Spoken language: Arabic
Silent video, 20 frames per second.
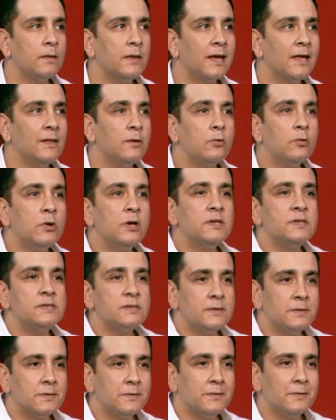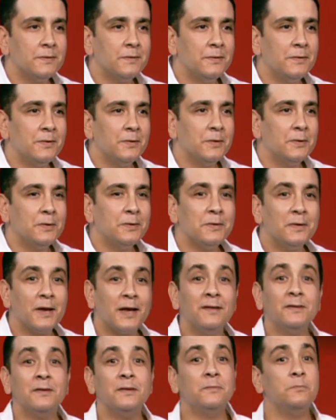ده كان كويس ده
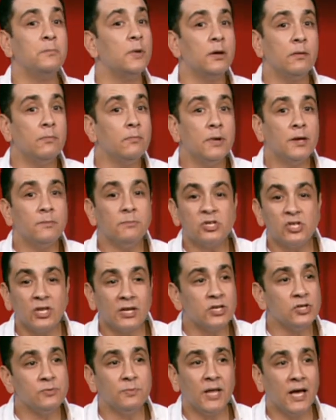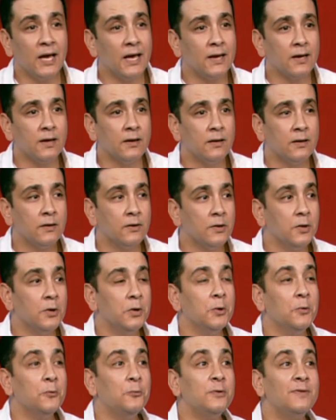كان ما اشتكاش من حاجه
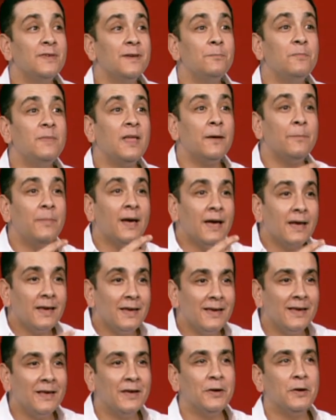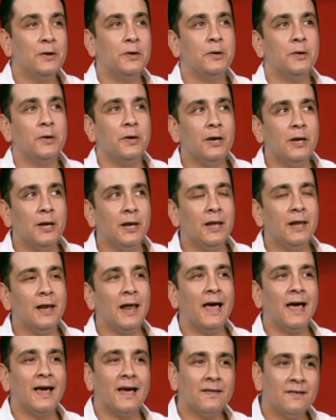آه. وتبدا بقى ايه
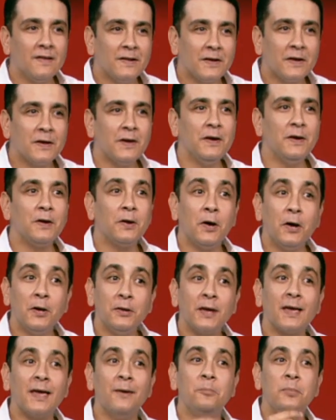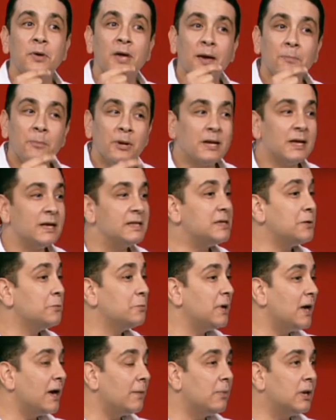الحاجات الخير اه ده كان آه. بيعمل كذا
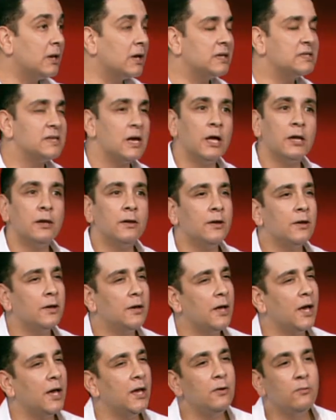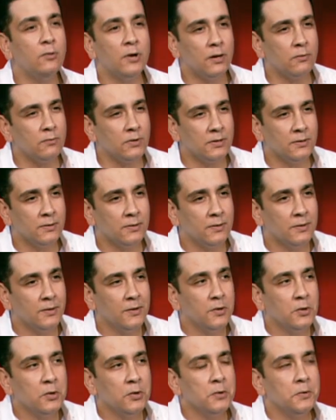وبيعمل كذا الله حلو قوي مم.
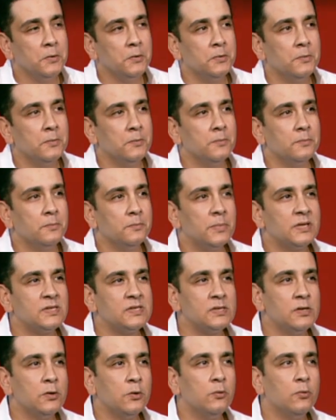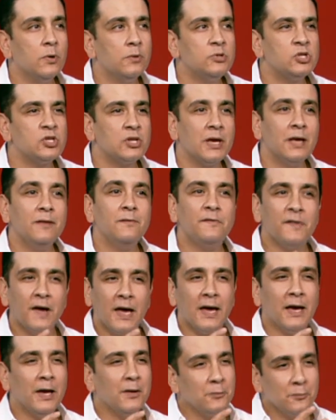بس هو مش كان في
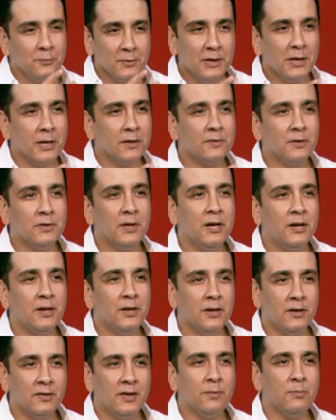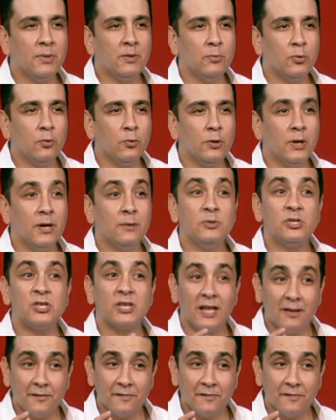حياته ودي اللقطه ده اللي دايما بنقولها مش